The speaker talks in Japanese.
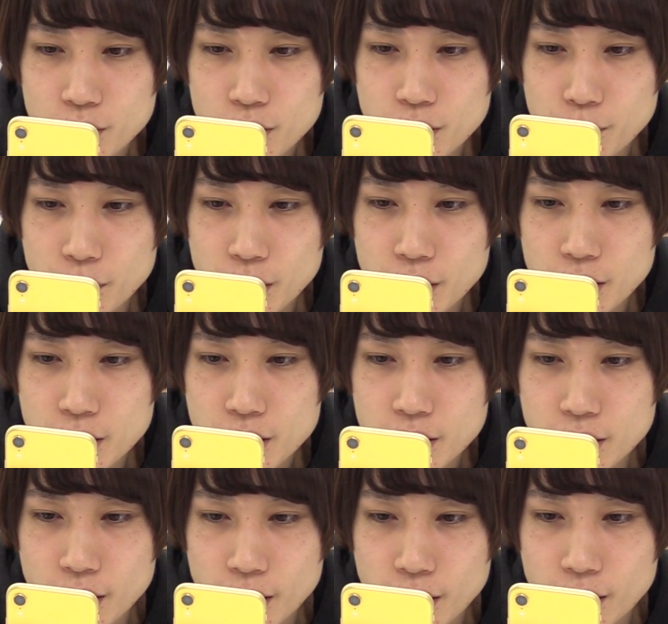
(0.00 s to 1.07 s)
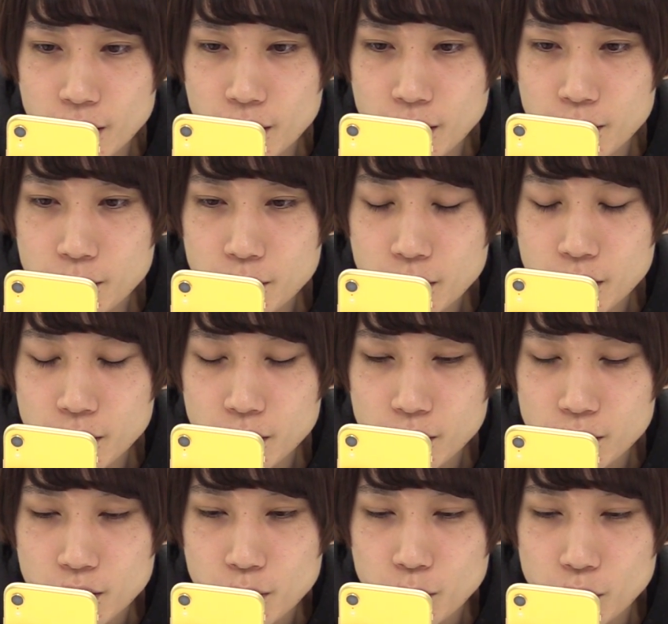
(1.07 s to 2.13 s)
次右っすねま
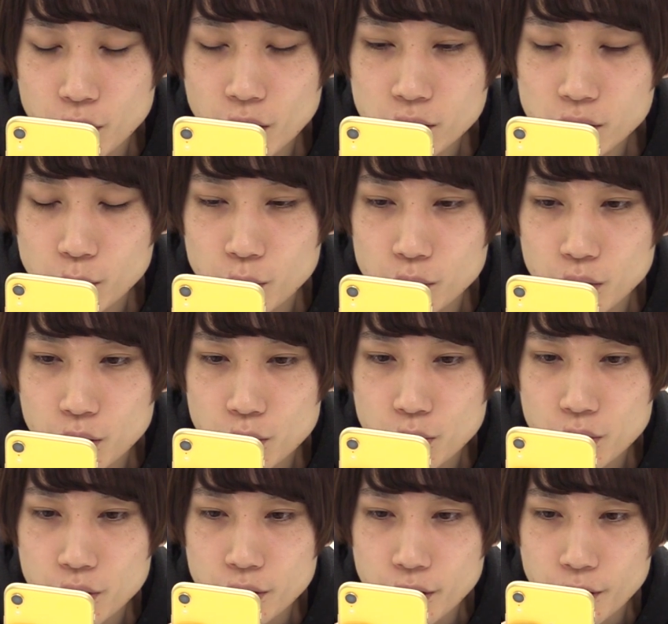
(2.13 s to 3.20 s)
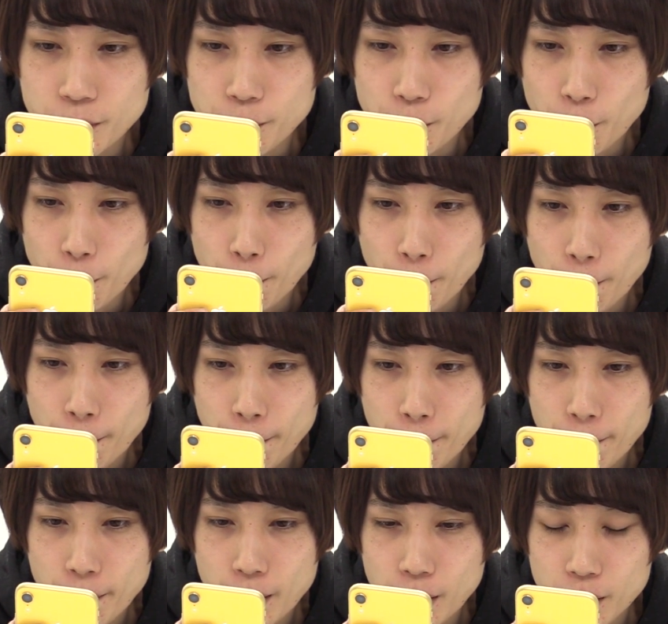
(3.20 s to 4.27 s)
あでもいなくても良さそうっすねなん
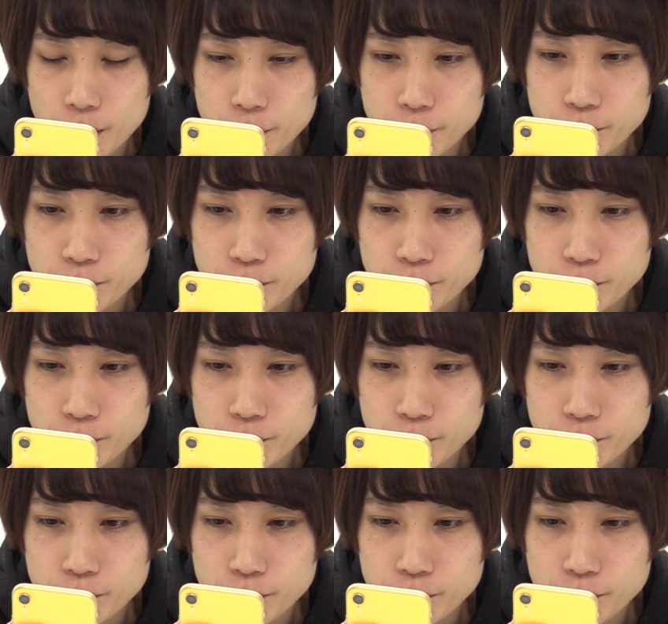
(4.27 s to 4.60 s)
か